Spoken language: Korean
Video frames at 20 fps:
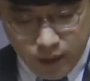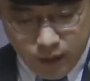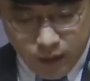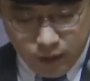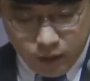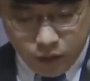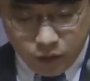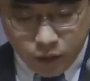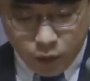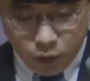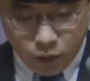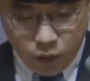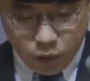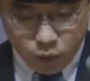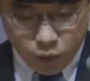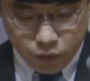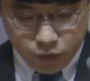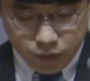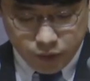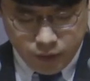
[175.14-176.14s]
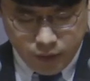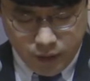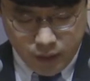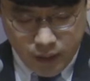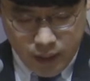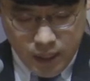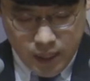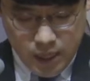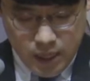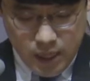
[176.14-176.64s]
첫째로 성도는
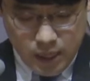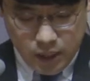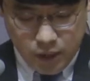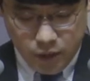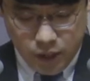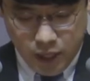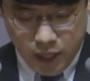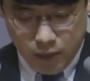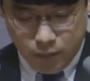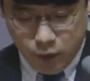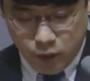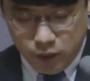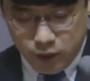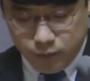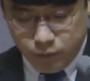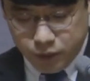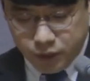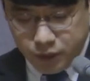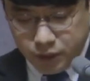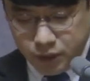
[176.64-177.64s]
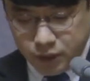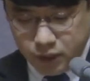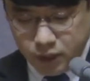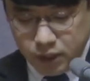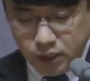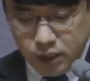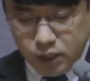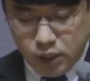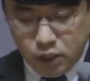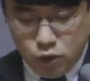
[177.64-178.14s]
경행의 별림들이
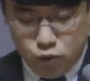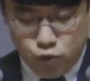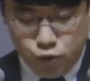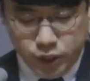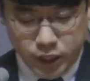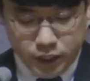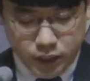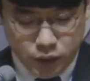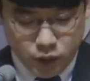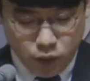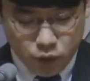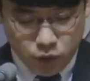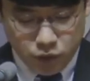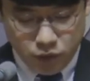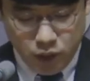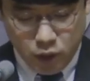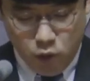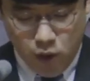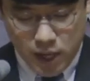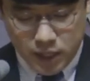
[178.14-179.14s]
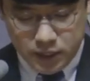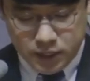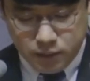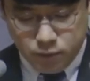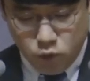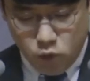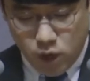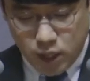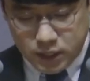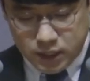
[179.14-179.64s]
우리의 지속적인
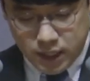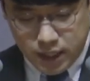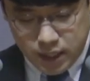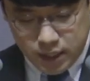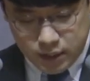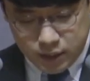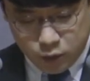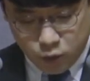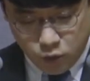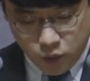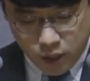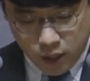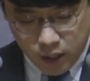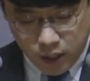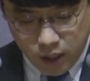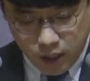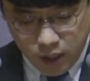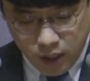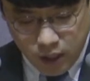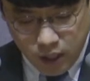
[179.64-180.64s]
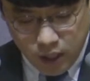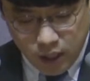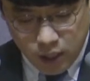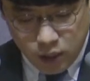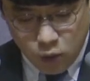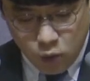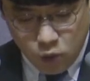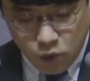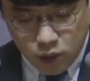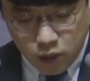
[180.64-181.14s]
관심과 사랑을 통해
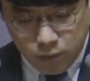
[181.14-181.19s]
용기